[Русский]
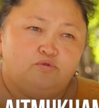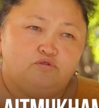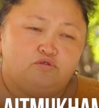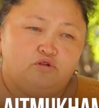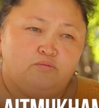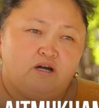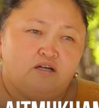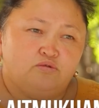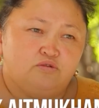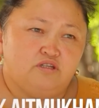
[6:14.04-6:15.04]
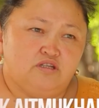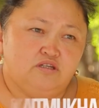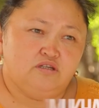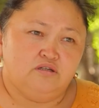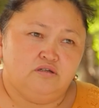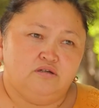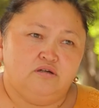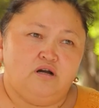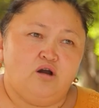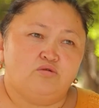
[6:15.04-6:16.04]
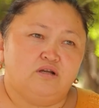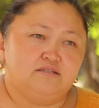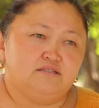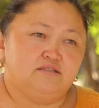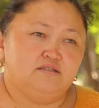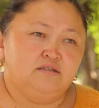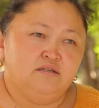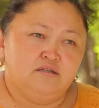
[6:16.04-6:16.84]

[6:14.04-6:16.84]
Я много снималась в комедийных проектах, а